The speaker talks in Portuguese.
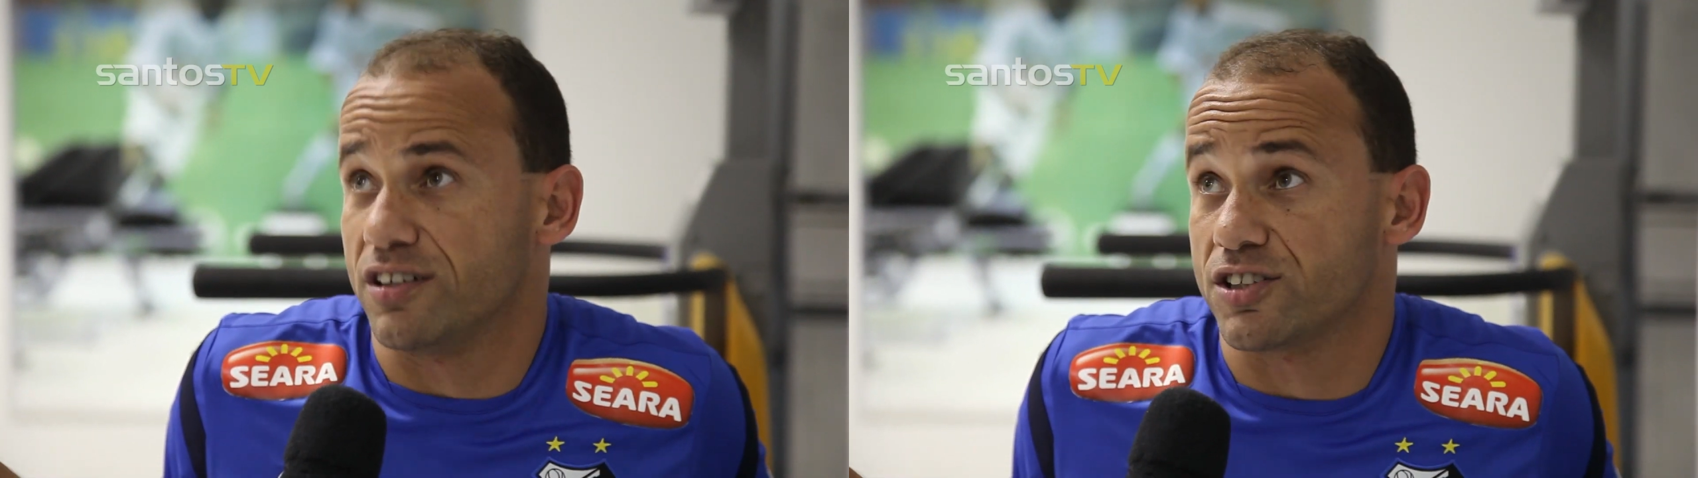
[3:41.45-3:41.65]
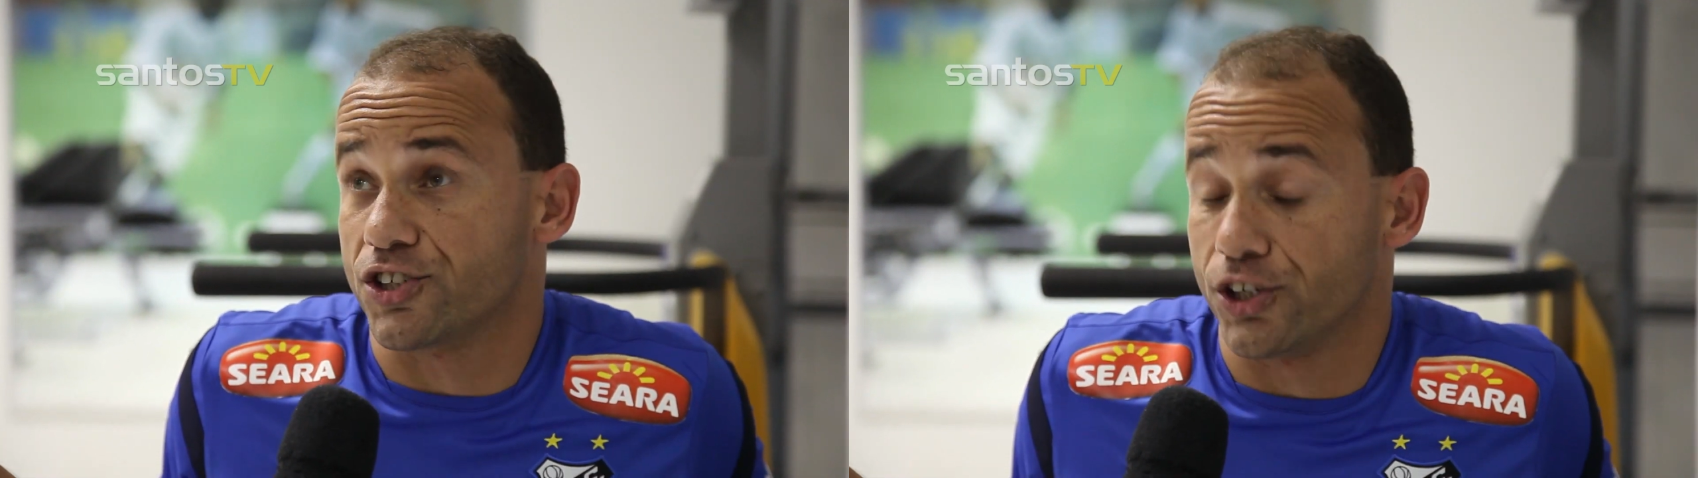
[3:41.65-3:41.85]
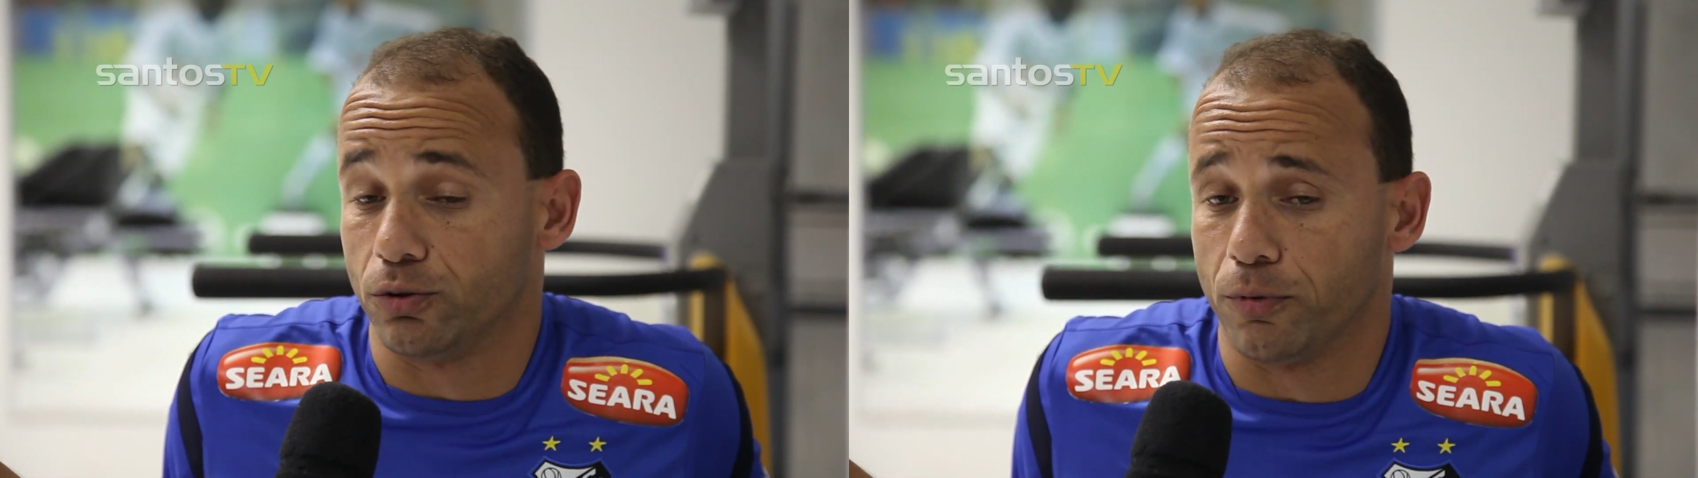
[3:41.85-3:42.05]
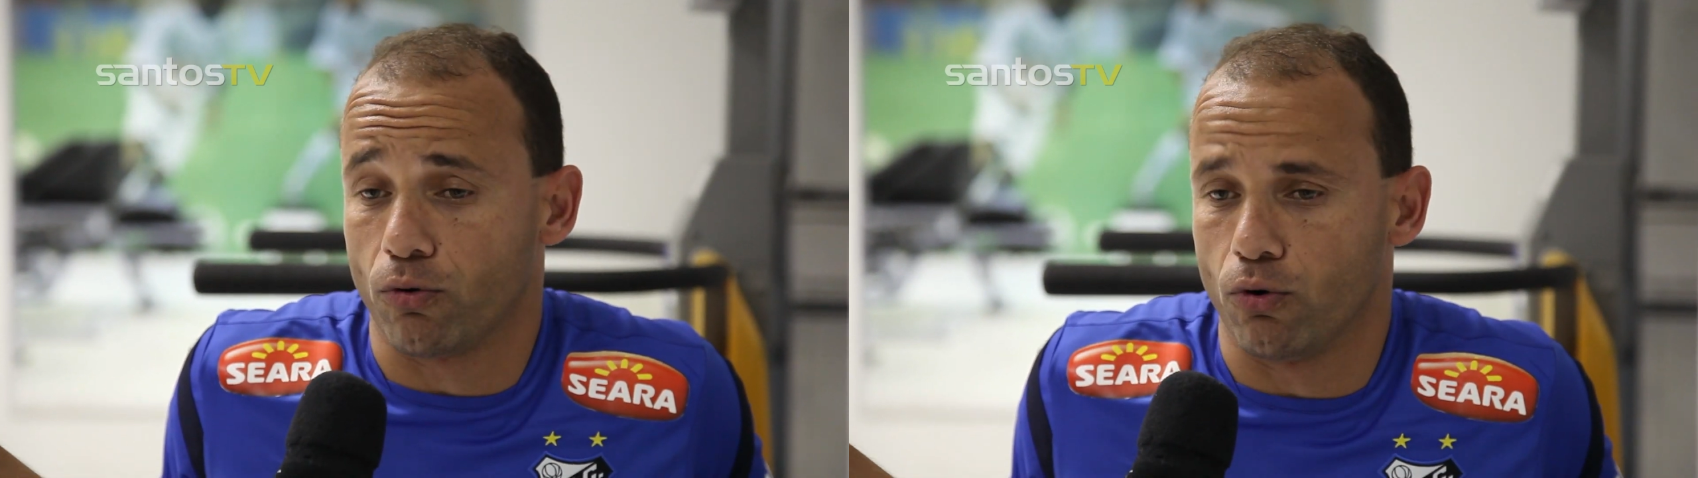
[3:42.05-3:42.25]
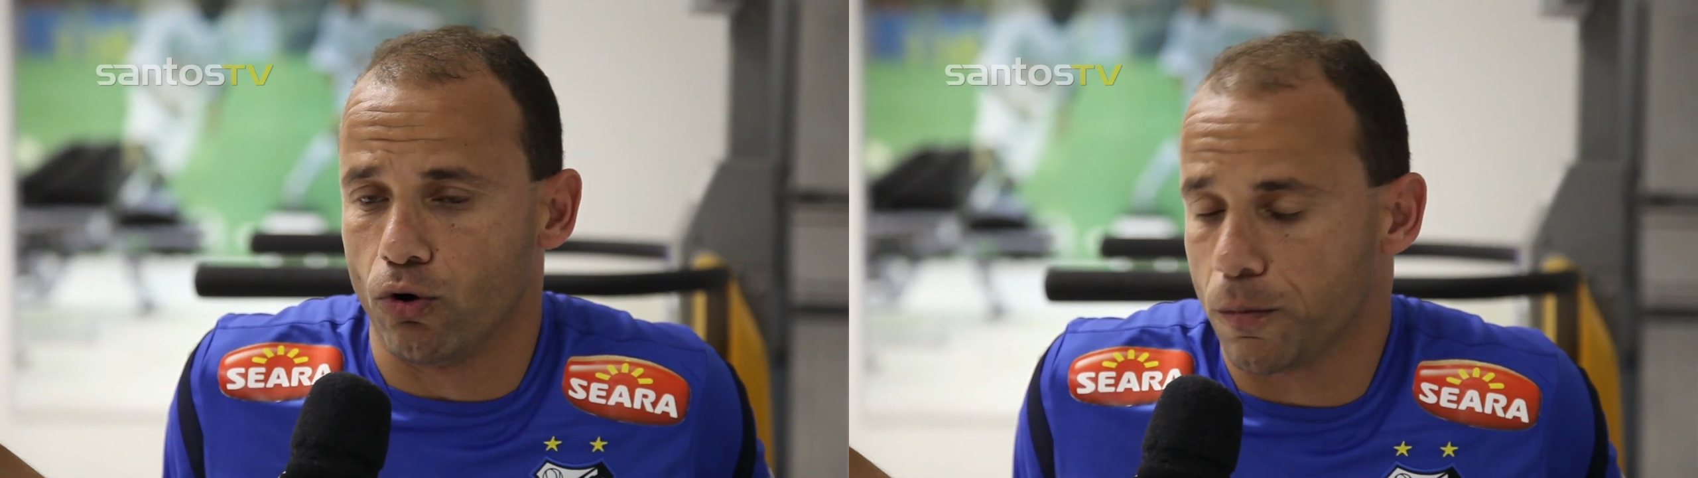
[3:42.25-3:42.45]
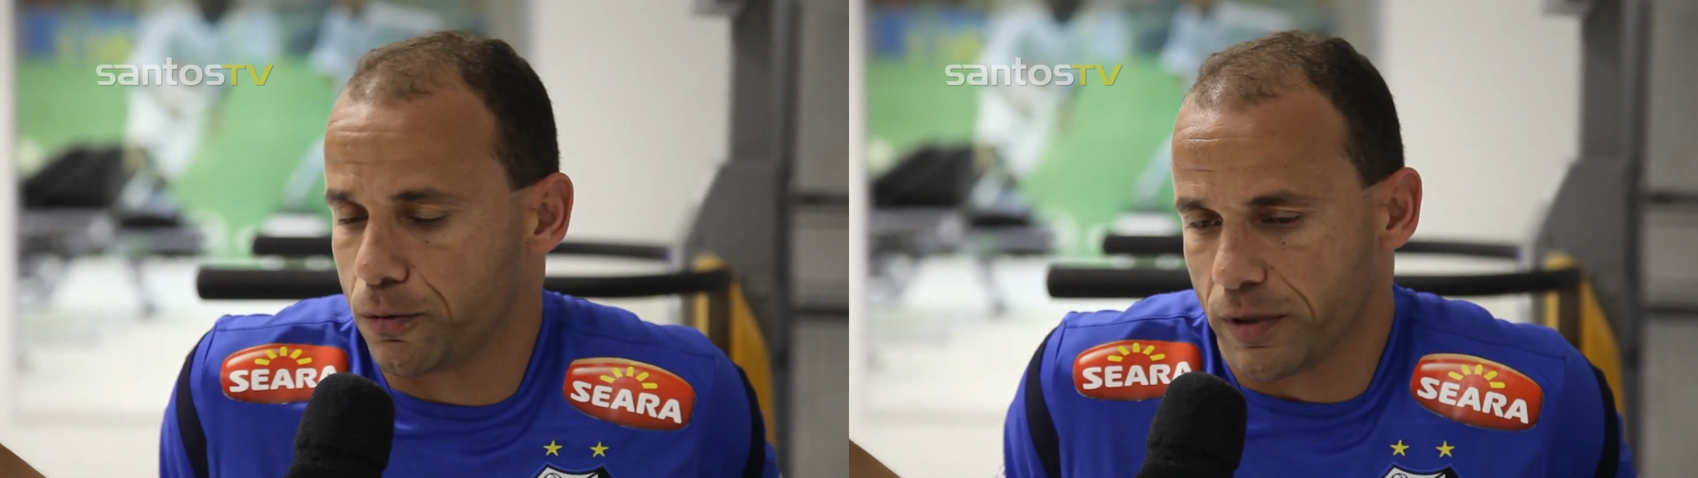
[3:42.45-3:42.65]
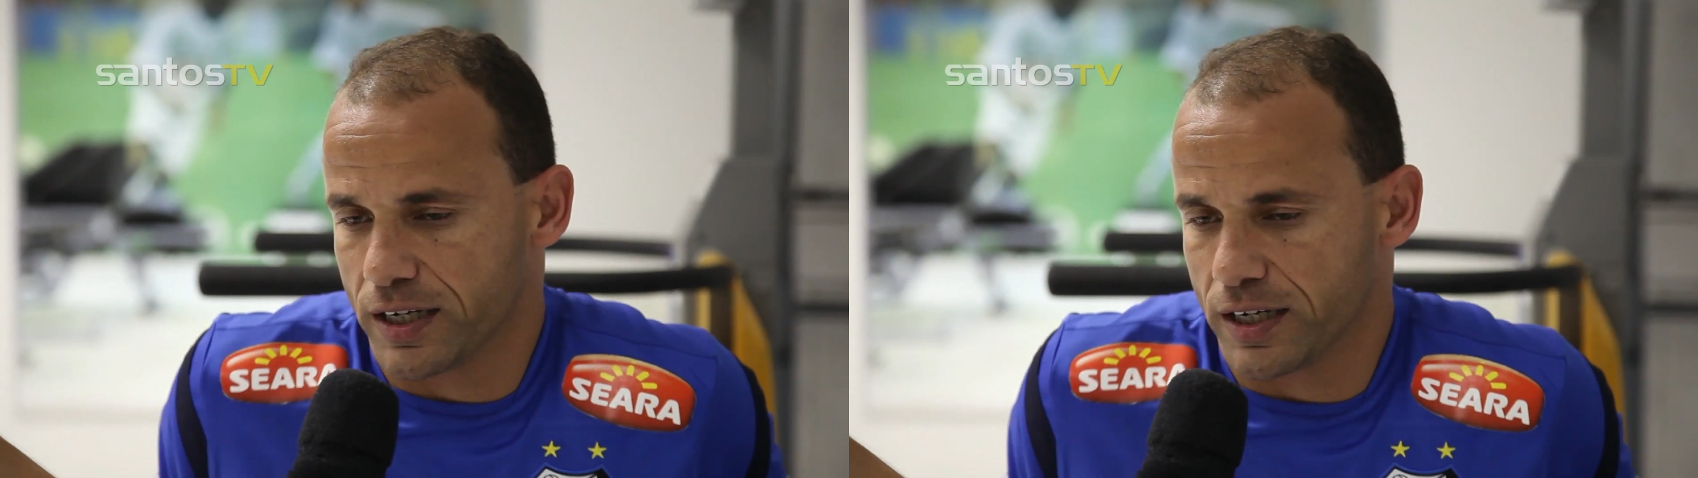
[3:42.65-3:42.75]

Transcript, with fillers: de exigir do meu corpo,